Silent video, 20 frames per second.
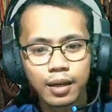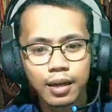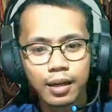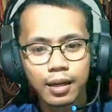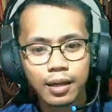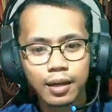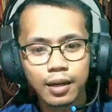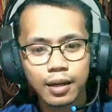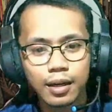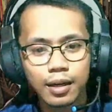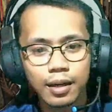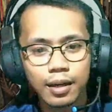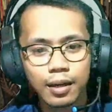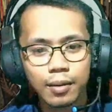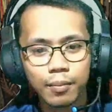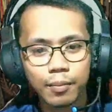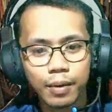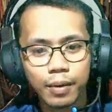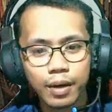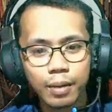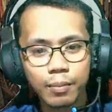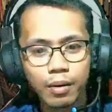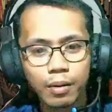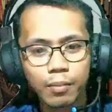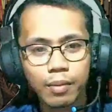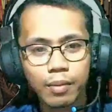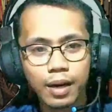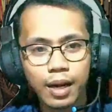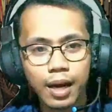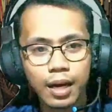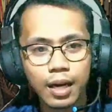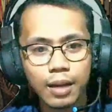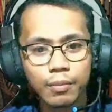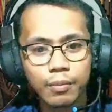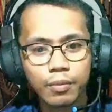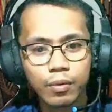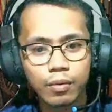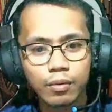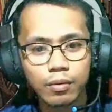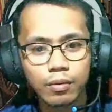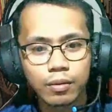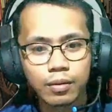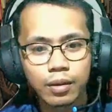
uh, para bang malalim yung